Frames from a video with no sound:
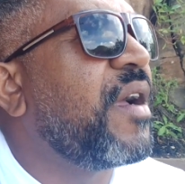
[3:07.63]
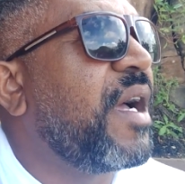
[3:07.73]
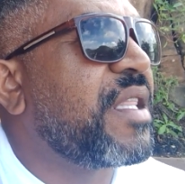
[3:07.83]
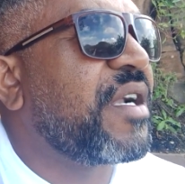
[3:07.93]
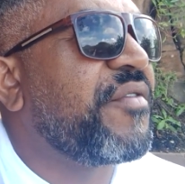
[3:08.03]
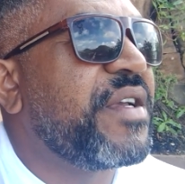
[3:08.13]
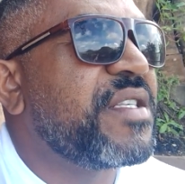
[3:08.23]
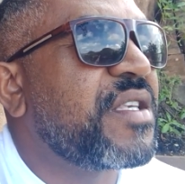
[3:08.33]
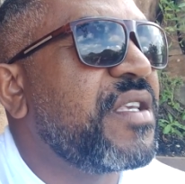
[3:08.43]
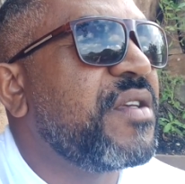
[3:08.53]

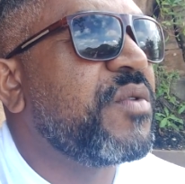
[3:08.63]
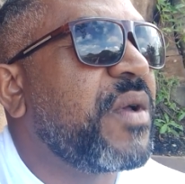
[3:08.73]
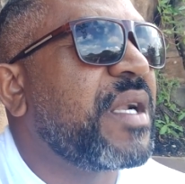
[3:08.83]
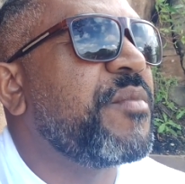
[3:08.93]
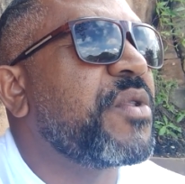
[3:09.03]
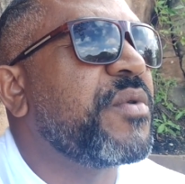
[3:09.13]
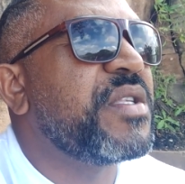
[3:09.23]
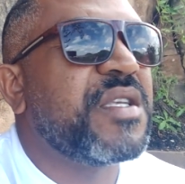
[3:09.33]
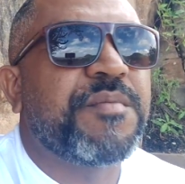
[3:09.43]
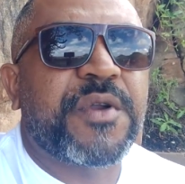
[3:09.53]
Através que eu não era muito
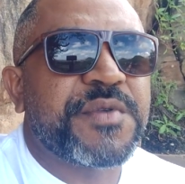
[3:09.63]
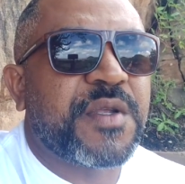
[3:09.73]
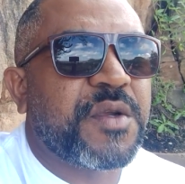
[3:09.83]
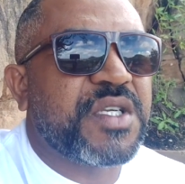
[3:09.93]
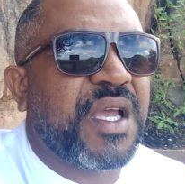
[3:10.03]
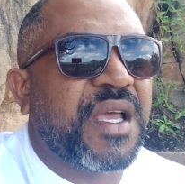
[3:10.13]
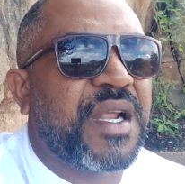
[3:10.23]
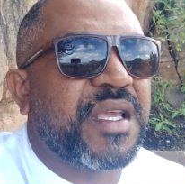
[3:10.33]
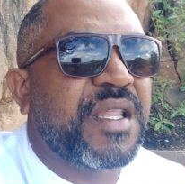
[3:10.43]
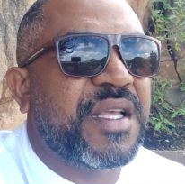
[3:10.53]
conhecido. Profissional já era
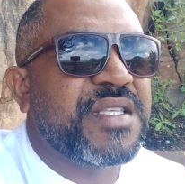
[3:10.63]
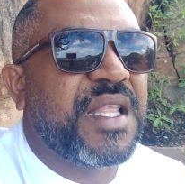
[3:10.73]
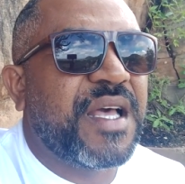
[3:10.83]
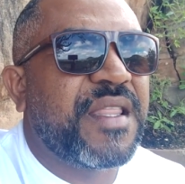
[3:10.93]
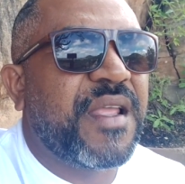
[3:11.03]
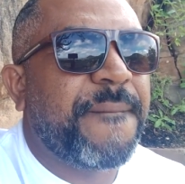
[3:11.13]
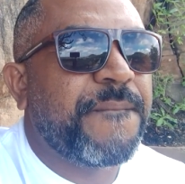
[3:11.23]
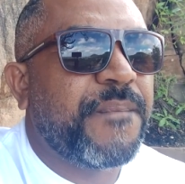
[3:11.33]
aqui na cidade, né?